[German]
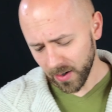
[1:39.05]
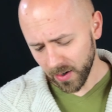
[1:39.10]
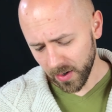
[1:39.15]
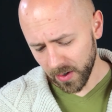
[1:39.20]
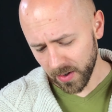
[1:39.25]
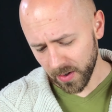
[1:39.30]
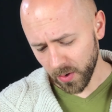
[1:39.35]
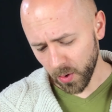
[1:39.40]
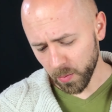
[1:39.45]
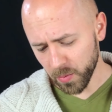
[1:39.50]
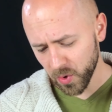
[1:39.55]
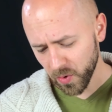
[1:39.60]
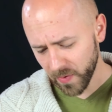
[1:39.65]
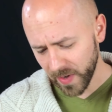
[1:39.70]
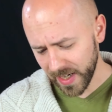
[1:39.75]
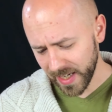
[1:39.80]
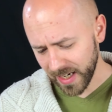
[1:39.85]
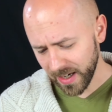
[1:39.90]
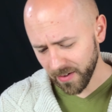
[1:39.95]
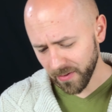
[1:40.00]
äh, umso
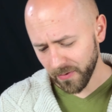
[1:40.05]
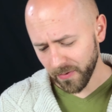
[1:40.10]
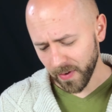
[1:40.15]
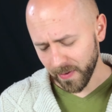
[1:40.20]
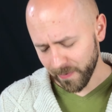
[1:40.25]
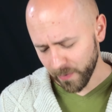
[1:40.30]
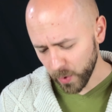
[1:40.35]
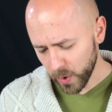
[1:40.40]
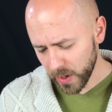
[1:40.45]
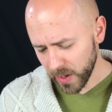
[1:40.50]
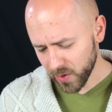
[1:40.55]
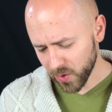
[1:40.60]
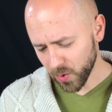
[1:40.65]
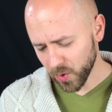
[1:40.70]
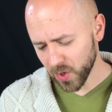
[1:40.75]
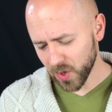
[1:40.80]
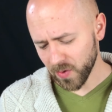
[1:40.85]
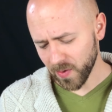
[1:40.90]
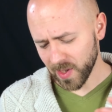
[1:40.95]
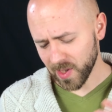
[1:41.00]
weniger verwundert es
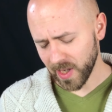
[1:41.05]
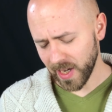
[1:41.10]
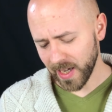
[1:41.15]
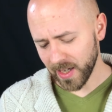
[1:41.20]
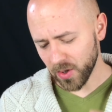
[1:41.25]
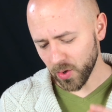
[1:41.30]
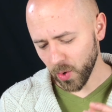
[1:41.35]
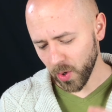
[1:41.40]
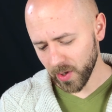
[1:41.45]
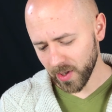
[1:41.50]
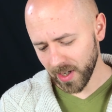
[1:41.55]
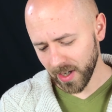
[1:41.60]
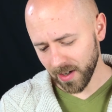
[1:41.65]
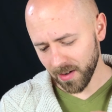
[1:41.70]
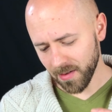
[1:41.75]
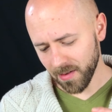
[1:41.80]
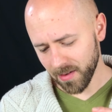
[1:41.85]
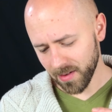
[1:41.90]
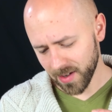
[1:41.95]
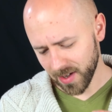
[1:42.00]
uns, was er dort
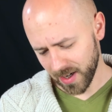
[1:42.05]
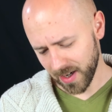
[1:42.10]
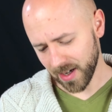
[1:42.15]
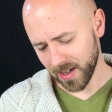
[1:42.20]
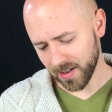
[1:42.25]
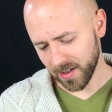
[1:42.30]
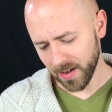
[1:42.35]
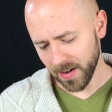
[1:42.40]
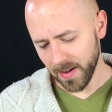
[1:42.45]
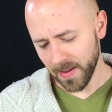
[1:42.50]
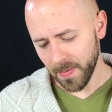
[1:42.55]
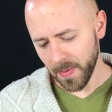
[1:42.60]
dann tat.